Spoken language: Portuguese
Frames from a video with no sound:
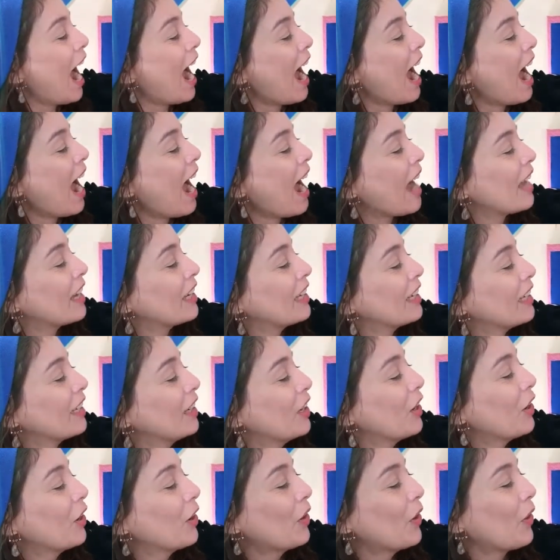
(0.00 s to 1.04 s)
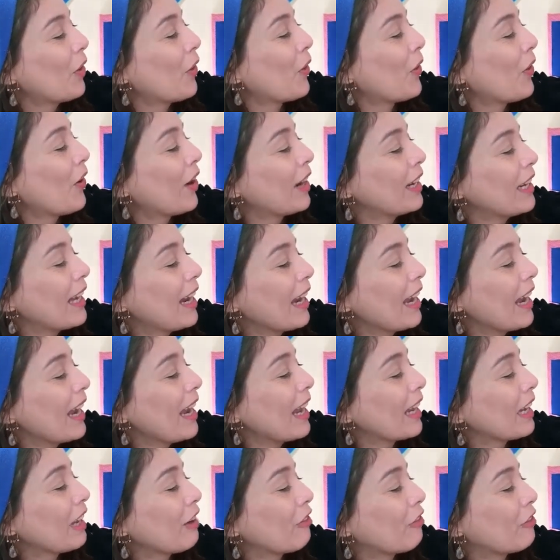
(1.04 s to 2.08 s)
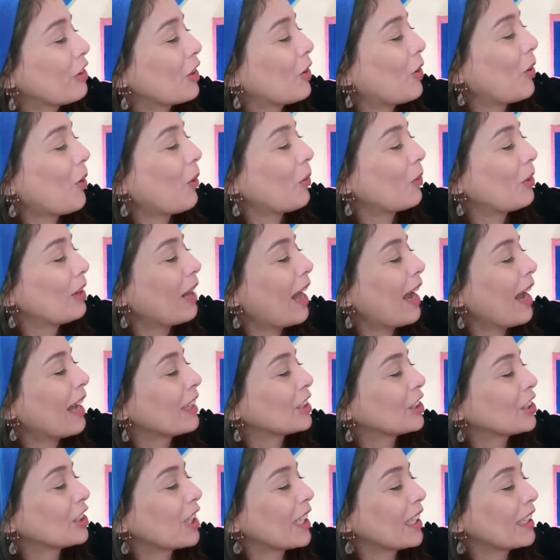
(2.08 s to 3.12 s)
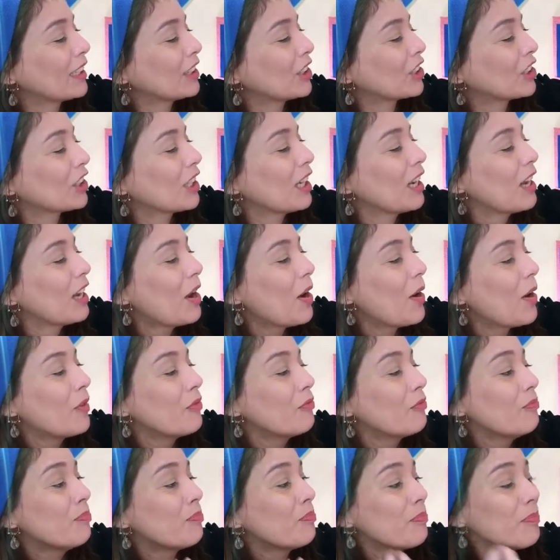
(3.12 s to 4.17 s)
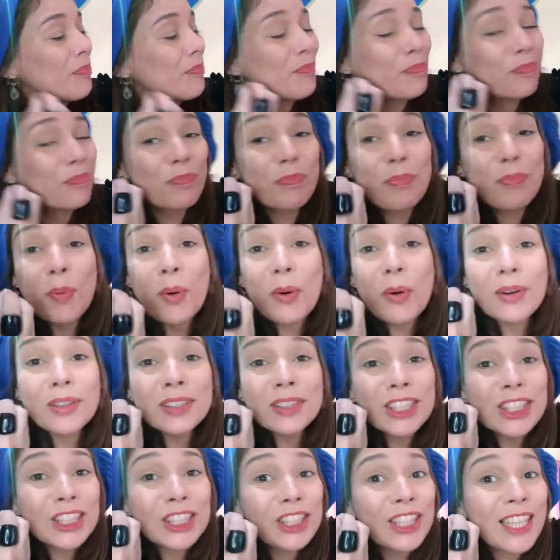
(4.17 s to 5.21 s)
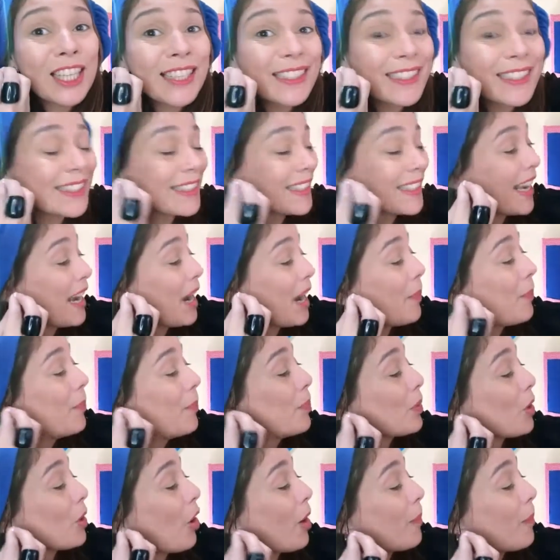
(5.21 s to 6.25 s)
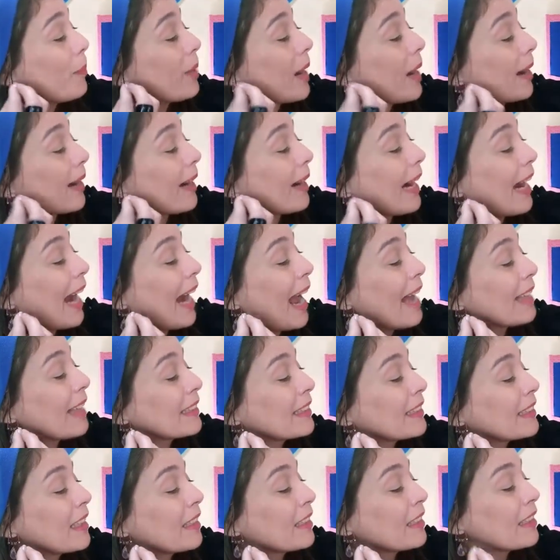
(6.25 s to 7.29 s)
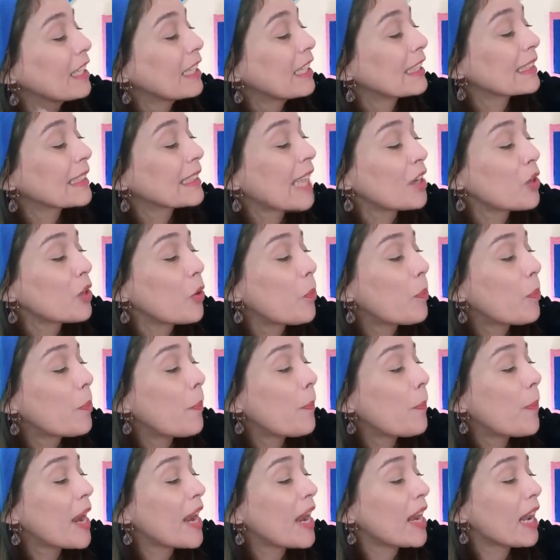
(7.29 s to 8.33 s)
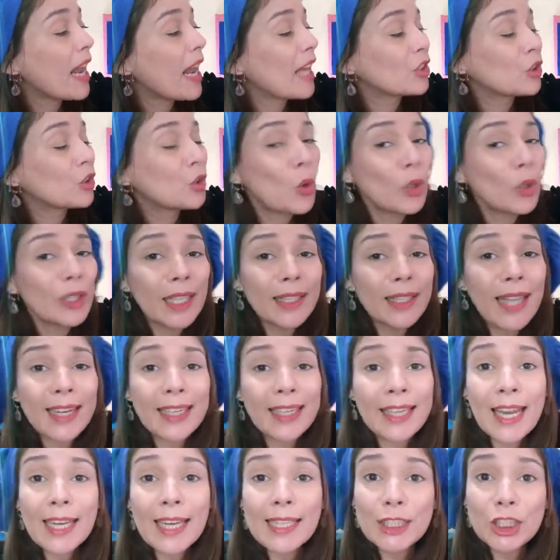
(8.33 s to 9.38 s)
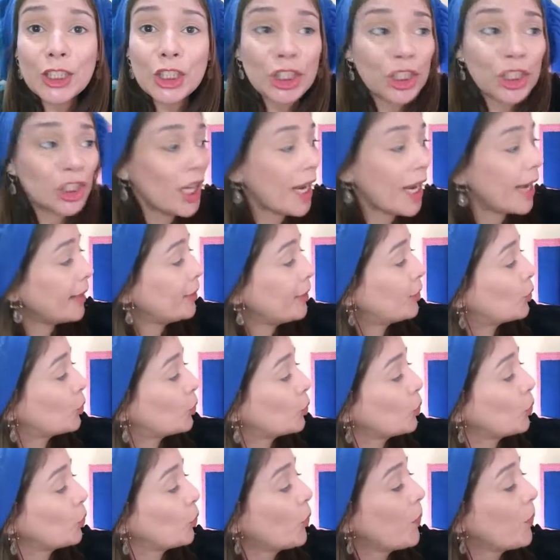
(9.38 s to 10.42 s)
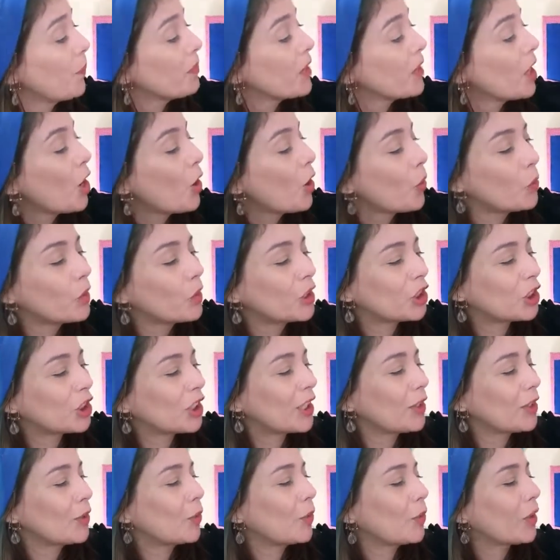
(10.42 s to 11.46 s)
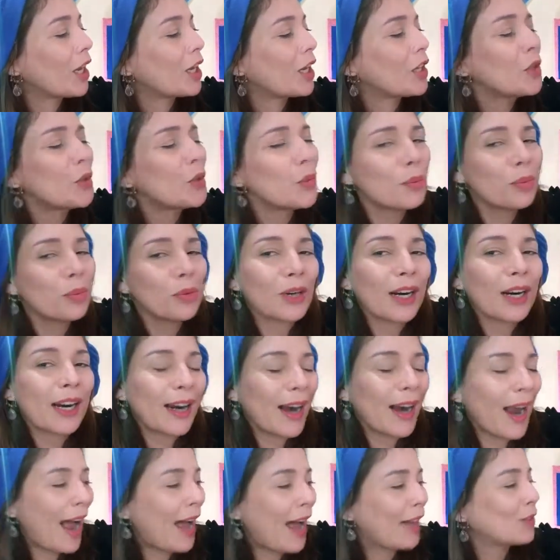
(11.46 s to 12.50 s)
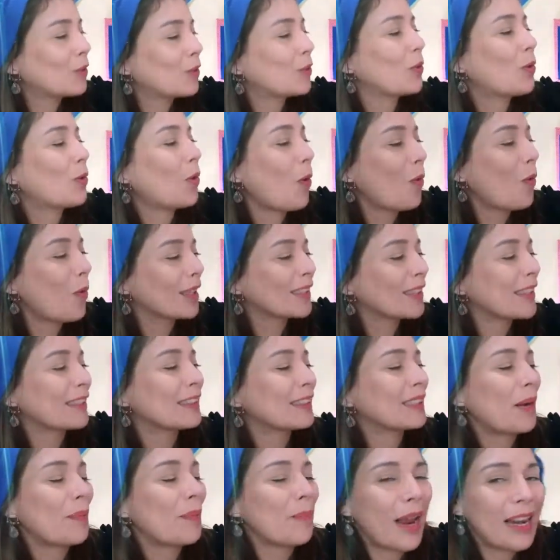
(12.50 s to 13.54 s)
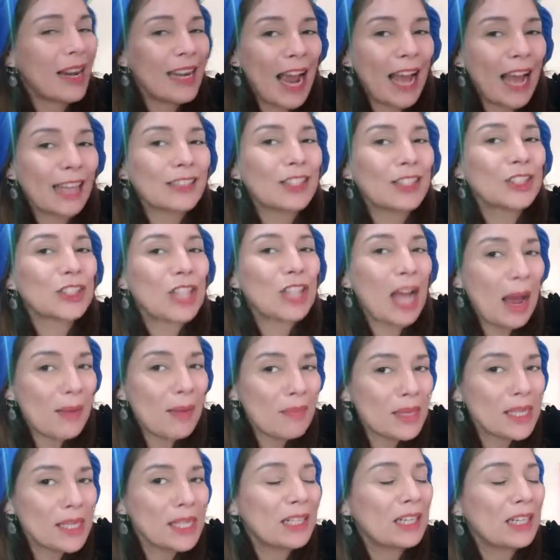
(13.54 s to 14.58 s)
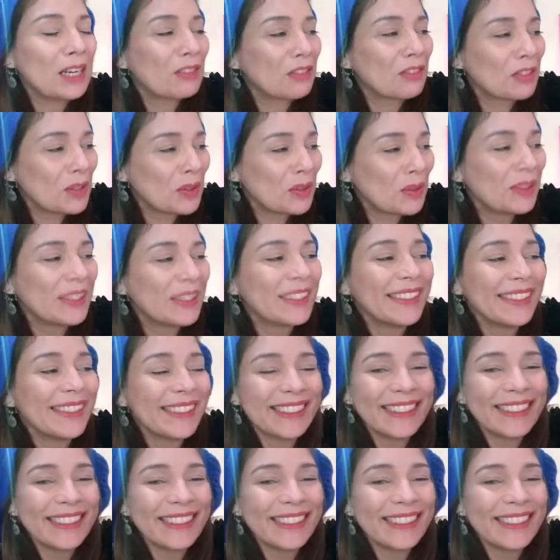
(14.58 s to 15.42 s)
Ai, olha, ela ficou lá, gente, Hum, pôde esquecer a própria casa. Saiu pela dona daquele jeito. O esquilo riu um bocado com as atrapalhadas da amiga, viu?